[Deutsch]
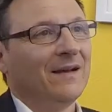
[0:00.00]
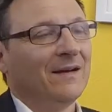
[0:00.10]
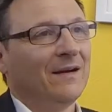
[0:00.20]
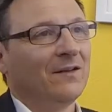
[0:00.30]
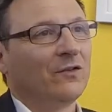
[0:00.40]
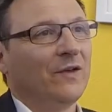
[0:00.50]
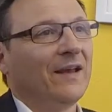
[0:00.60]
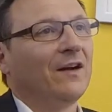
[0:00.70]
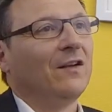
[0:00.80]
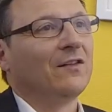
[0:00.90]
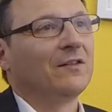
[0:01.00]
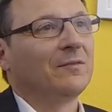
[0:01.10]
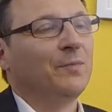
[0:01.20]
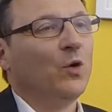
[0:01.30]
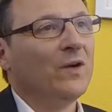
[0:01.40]
Also ich als
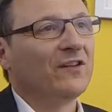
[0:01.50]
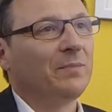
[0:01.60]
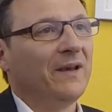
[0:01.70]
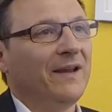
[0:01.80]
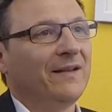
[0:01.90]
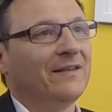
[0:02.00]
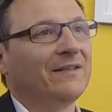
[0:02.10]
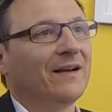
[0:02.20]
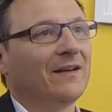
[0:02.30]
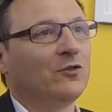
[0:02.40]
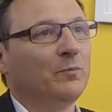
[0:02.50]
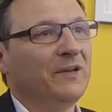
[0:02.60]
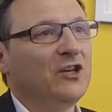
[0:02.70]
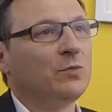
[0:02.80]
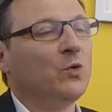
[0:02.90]
Bauexperte sage zum
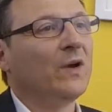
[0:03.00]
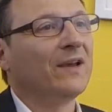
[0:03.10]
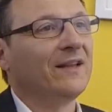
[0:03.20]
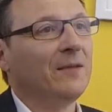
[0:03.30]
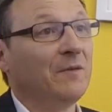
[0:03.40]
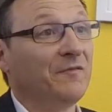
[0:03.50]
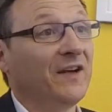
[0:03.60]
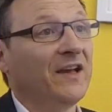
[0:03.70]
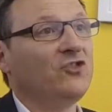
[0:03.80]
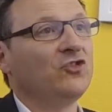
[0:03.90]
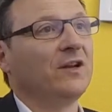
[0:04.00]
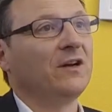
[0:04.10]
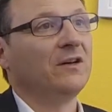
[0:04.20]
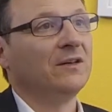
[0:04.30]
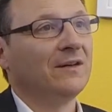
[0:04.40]
Beispiel, schaut immer die Fenster
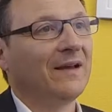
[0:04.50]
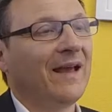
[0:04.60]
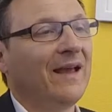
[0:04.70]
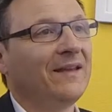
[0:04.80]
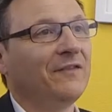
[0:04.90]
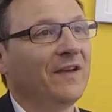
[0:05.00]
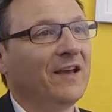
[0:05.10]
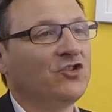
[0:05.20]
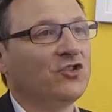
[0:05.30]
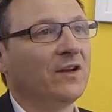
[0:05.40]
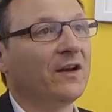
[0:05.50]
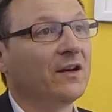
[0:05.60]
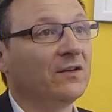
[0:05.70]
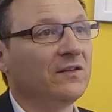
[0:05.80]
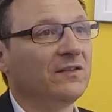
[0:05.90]
an, haben die Fenster
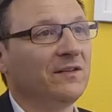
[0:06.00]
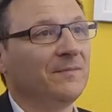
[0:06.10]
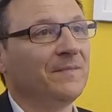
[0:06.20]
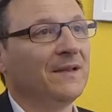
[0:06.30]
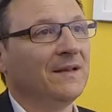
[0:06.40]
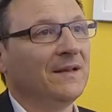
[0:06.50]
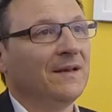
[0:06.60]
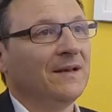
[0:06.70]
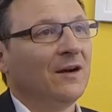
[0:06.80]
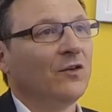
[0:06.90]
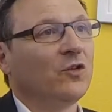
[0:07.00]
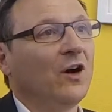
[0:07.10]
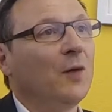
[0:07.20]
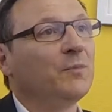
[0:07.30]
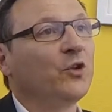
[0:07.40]
Kratzer. Also
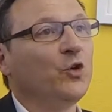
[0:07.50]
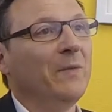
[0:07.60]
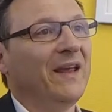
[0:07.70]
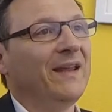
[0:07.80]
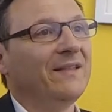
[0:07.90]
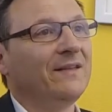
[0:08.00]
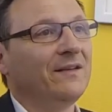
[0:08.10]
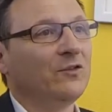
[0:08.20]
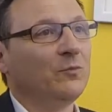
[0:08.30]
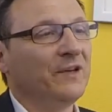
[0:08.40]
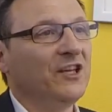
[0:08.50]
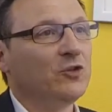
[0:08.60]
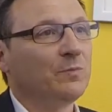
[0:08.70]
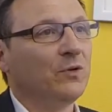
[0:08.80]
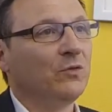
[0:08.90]
ab 3 Meter zum
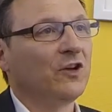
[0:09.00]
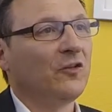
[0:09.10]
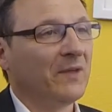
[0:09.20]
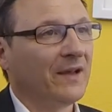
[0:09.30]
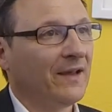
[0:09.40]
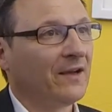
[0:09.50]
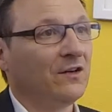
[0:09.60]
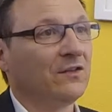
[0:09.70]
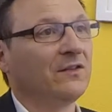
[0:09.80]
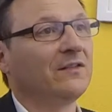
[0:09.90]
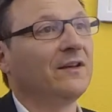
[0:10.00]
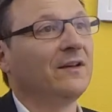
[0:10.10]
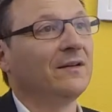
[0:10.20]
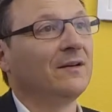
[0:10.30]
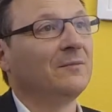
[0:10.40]
Beispiel darf man keine Kratzer
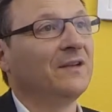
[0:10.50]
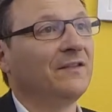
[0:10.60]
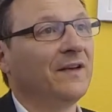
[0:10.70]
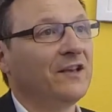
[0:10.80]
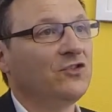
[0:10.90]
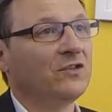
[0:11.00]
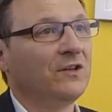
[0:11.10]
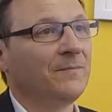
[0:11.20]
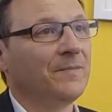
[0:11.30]
sehen an einem Fenster.